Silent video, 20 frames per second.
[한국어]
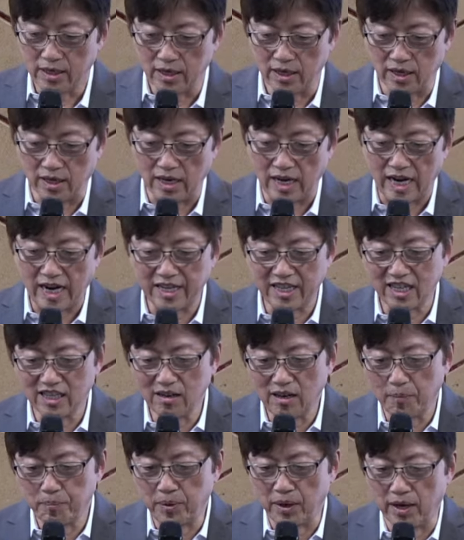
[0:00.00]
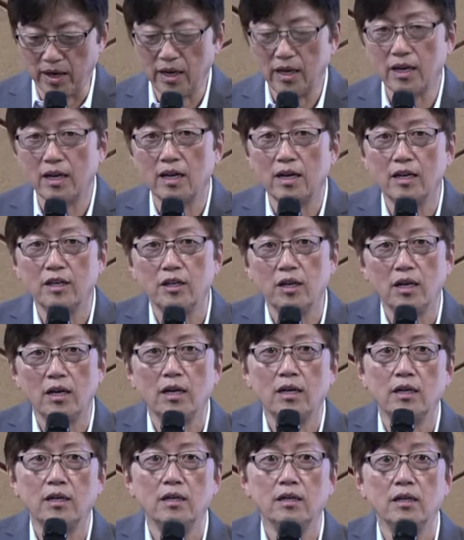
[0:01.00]
하나님 앞에
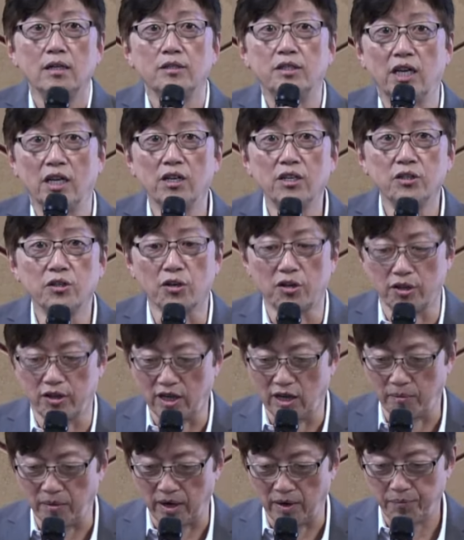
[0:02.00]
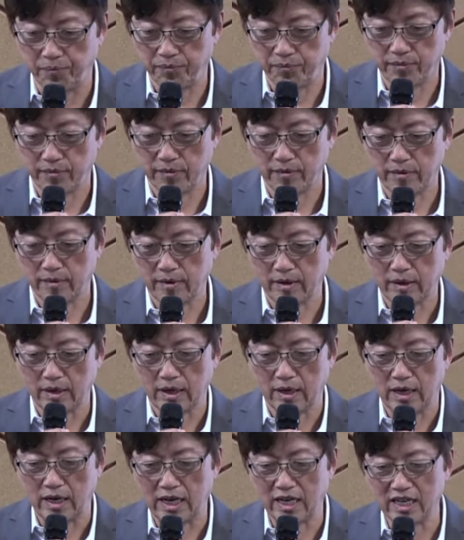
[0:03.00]
죄를 졌기 때문에
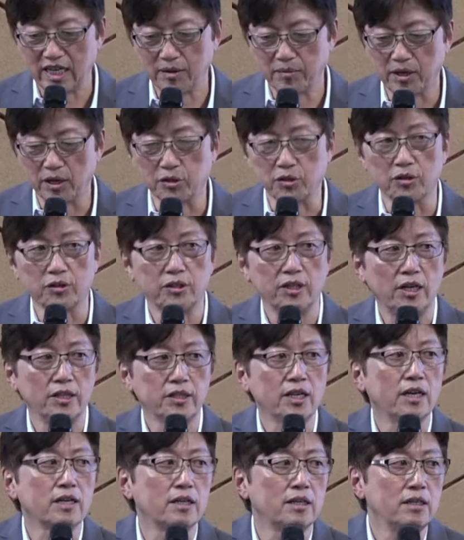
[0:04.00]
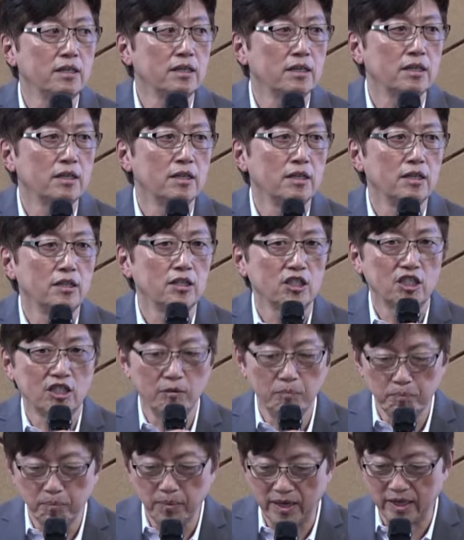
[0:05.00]
하나님께서는 세상을
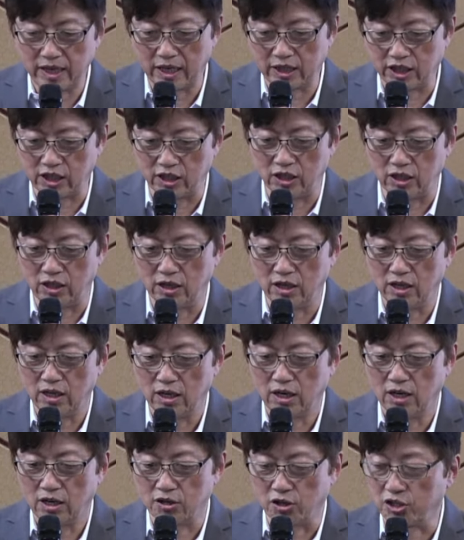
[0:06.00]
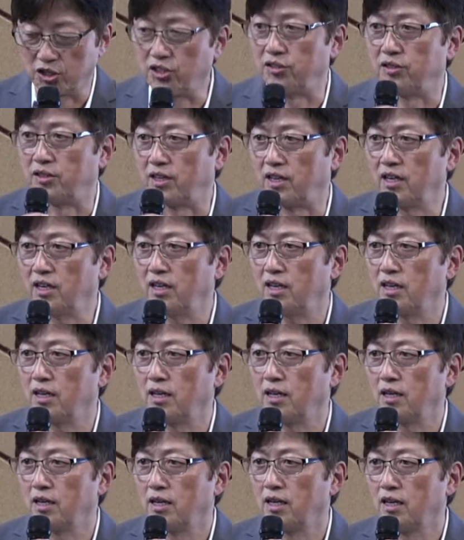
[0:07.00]
심판하실 것인데
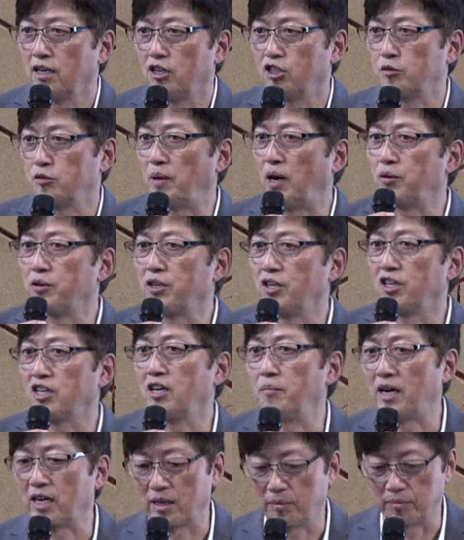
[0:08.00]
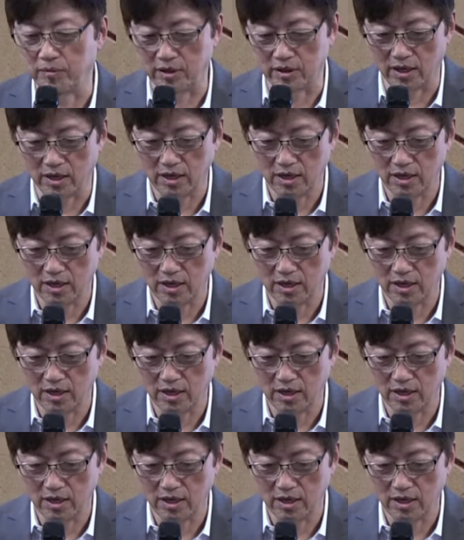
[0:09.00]
그래서 바울은 이렇게 말합니다.